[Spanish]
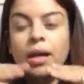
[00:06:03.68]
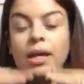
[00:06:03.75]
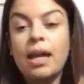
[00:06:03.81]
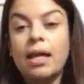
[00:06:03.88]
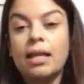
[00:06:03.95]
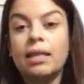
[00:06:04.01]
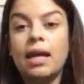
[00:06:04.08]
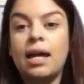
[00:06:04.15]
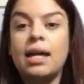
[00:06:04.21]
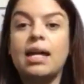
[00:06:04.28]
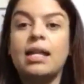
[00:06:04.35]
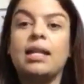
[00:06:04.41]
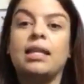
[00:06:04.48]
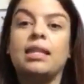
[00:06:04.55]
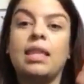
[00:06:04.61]
que ya está
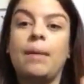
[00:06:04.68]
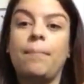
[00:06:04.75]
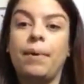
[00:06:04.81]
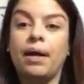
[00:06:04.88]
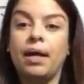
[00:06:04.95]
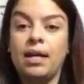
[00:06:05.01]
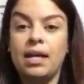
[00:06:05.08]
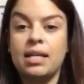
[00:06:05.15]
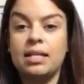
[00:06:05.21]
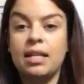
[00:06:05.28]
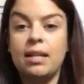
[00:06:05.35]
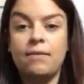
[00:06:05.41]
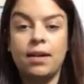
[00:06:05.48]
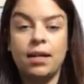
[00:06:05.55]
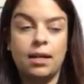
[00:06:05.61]
en la etapa que ya se
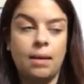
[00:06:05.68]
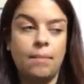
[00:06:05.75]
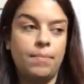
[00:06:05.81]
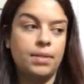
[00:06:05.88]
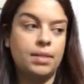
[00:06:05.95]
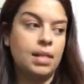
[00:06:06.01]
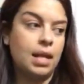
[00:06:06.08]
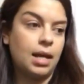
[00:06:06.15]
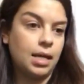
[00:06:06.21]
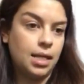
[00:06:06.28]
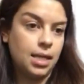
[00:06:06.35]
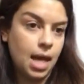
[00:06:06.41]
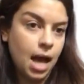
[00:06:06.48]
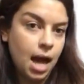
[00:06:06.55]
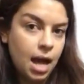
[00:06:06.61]
le va a empezar a
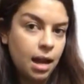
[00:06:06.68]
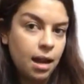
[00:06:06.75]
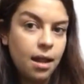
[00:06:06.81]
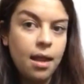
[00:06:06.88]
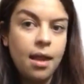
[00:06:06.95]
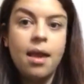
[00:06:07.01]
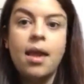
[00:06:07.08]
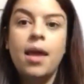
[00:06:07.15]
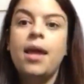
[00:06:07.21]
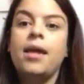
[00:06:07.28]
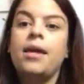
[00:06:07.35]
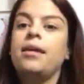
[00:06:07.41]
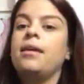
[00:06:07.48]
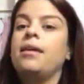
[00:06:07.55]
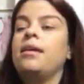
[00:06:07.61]
quitar
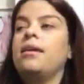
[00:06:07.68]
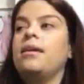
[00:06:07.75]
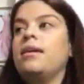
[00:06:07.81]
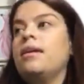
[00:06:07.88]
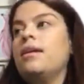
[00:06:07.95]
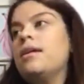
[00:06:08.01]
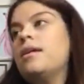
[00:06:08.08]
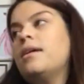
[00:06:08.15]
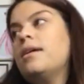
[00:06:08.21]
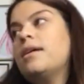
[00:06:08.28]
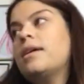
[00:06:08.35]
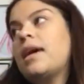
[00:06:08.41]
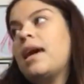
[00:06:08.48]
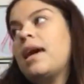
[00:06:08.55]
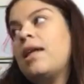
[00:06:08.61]

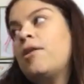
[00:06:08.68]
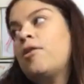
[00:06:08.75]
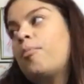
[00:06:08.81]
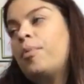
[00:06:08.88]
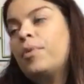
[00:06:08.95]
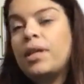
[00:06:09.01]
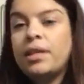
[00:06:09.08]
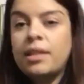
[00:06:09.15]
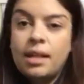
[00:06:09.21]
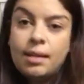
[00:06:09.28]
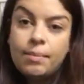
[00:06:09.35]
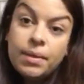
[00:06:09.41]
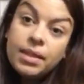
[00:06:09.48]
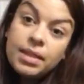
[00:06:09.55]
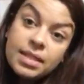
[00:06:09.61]
y que no podían
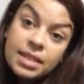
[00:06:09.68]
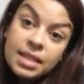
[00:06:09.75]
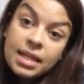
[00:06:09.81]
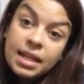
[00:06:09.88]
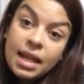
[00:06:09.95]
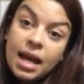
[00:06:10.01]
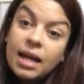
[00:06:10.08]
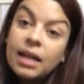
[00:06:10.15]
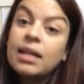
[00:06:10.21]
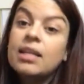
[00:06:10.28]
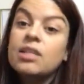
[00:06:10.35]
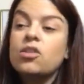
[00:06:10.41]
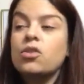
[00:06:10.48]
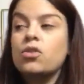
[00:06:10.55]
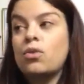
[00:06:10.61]
darle medicina,
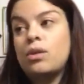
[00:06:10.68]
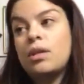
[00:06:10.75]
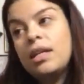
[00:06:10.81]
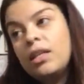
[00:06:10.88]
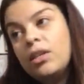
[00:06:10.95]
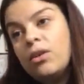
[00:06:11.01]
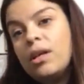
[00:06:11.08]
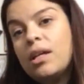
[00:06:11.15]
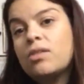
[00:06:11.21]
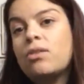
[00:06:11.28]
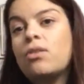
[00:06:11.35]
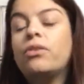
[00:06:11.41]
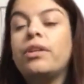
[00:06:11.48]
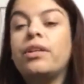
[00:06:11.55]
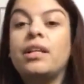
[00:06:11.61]
que eso solito y que
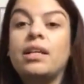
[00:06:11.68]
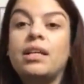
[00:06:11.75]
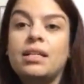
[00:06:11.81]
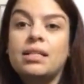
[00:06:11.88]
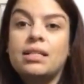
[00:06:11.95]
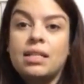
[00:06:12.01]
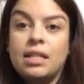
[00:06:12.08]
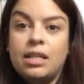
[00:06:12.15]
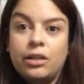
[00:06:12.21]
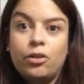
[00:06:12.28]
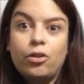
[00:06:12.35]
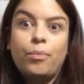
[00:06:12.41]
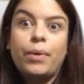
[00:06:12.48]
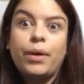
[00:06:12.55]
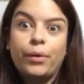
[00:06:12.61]
solo tiene que seguir
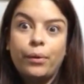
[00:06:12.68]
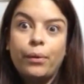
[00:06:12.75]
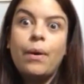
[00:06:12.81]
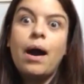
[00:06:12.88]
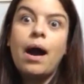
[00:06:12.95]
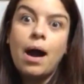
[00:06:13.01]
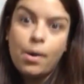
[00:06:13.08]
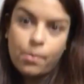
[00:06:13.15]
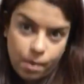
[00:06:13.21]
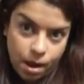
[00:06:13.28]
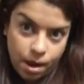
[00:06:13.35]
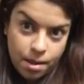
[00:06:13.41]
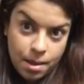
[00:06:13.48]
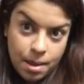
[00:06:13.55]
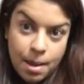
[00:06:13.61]
tomando agua.
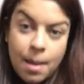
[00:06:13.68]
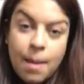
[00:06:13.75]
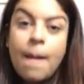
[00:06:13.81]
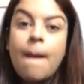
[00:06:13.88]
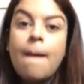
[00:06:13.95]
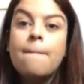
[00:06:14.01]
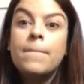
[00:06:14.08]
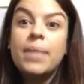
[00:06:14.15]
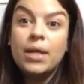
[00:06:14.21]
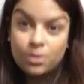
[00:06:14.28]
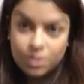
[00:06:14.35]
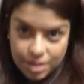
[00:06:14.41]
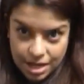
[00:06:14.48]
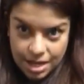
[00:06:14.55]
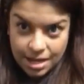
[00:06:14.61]

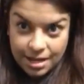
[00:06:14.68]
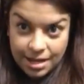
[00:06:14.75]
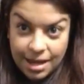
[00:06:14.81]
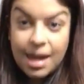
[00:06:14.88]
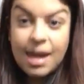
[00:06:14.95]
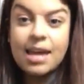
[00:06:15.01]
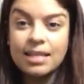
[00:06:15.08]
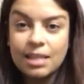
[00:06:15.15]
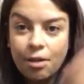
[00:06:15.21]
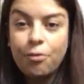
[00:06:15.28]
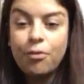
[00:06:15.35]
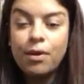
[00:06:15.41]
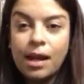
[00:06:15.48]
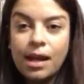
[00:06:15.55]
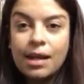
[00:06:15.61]
Pero sí, esa
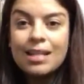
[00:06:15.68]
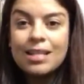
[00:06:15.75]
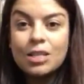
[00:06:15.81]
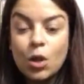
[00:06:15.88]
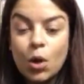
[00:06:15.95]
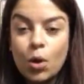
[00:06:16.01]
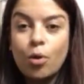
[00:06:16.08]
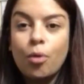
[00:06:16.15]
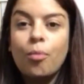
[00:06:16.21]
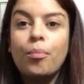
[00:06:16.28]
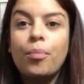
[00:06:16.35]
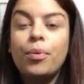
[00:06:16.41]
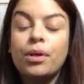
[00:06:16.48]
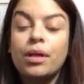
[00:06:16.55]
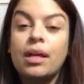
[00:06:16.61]
fue la razón
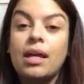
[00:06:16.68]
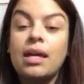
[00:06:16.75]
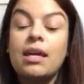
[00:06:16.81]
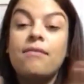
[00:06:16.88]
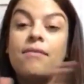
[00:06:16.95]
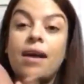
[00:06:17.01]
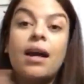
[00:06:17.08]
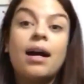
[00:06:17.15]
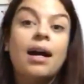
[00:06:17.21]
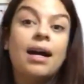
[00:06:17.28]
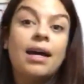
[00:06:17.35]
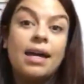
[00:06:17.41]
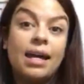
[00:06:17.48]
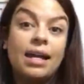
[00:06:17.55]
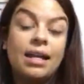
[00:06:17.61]
por qué llevé a
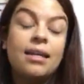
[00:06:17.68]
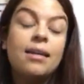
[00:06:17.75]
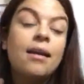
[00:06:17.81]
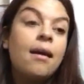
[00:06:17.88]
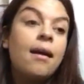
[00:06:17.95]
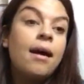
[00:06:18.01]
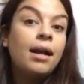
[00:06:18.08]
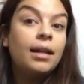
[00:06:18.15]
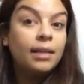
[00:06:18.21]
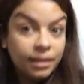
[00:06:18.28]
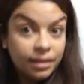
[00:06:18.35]
Kaeli al